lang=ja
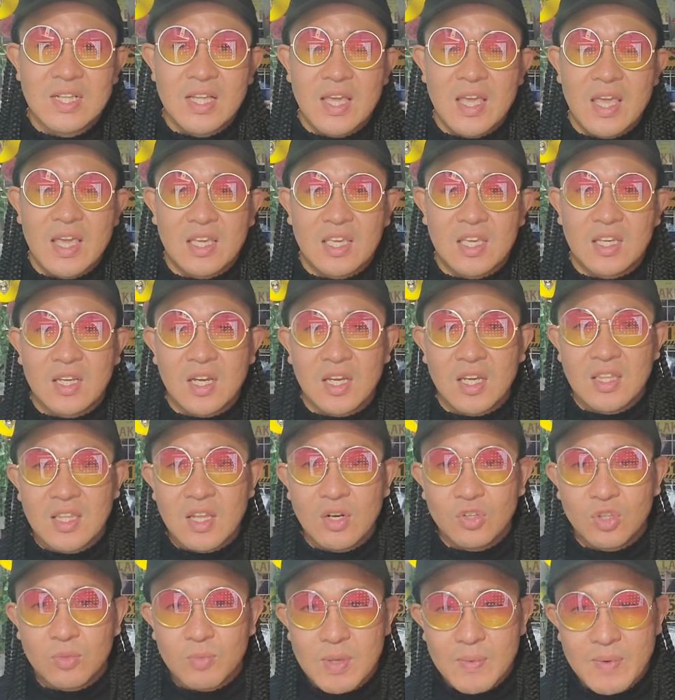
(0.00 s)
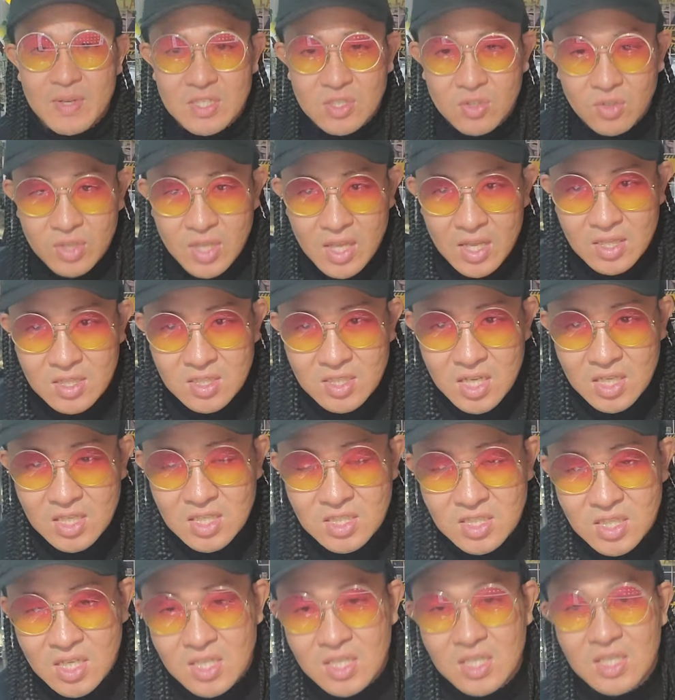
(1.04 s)
えー、きっかけになると思いますので、ぜ
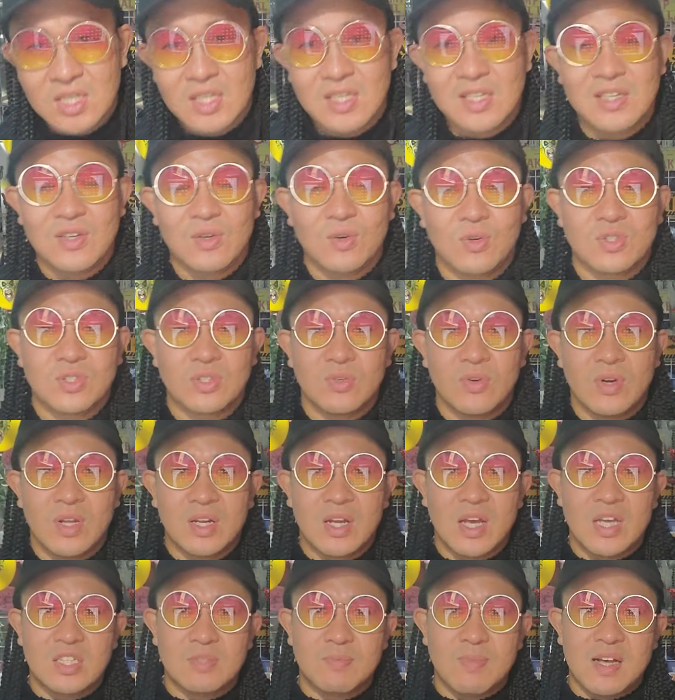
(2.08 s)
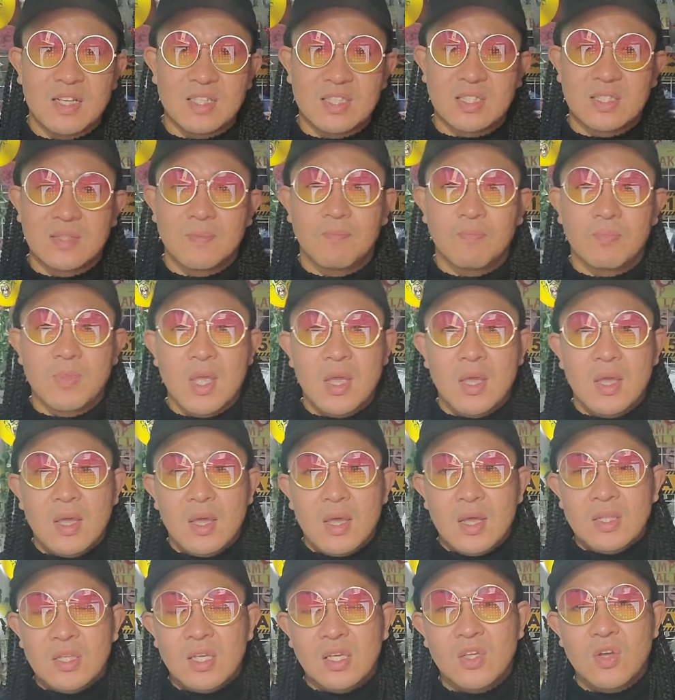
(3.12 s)
ひぜひよろしくお願いします。
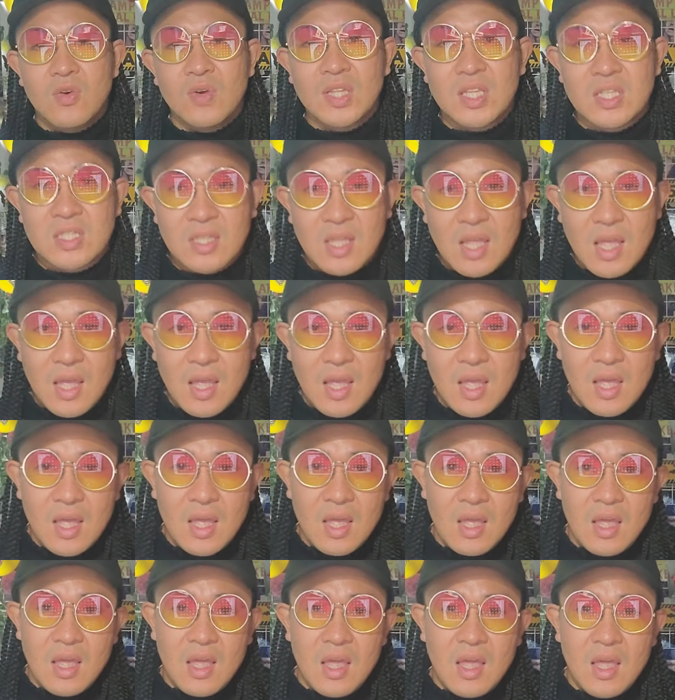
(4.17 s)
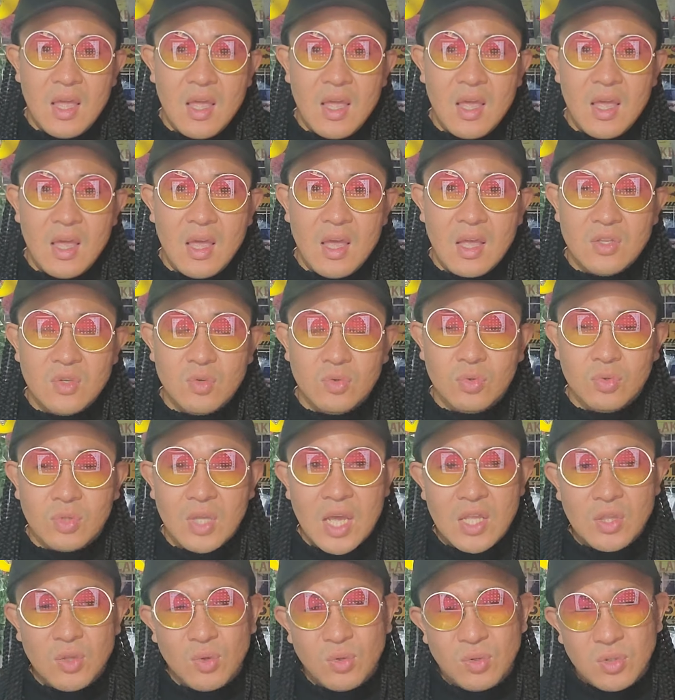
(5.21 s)
で今日はですね、えー、ちょっと
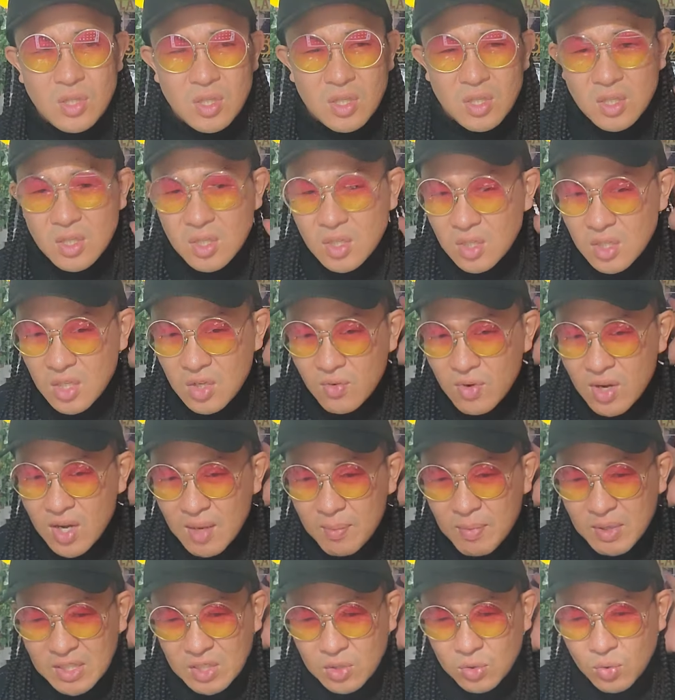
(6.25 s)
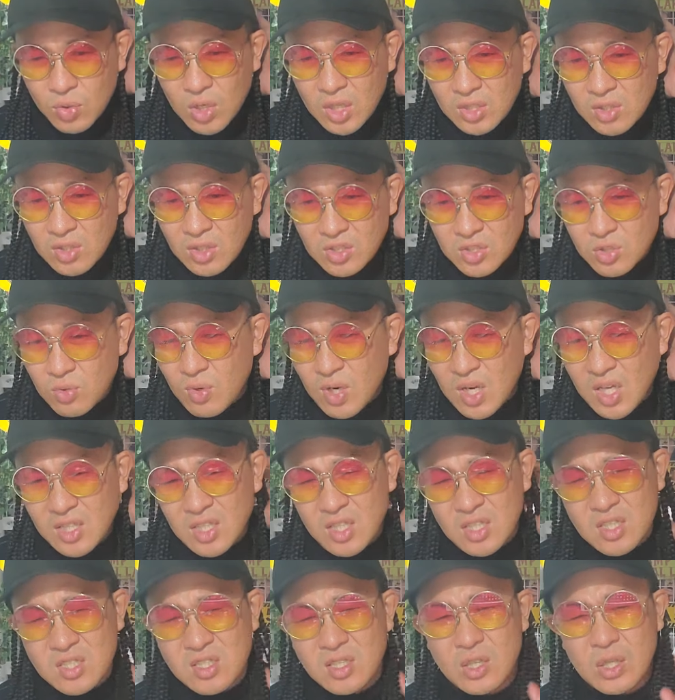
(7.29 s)
タイトル的にはまだどうなってるかちょっとわかん
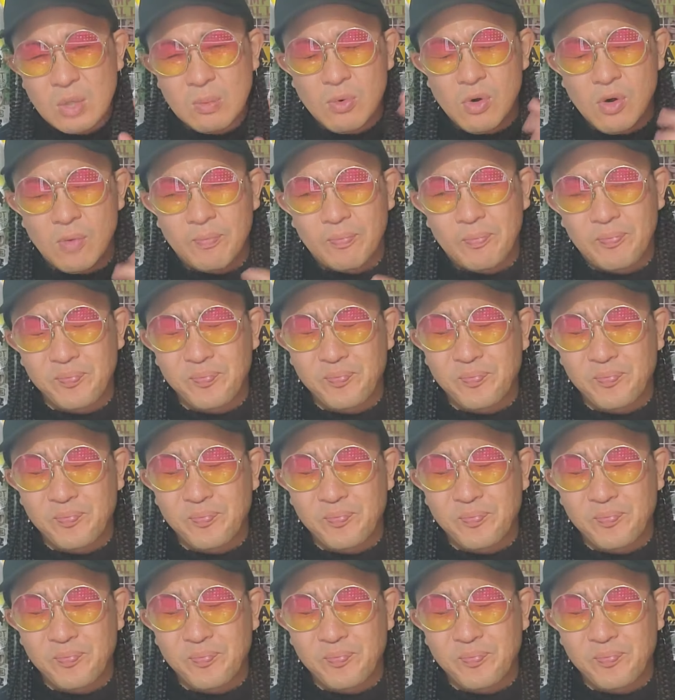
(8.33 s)
ないんですけども、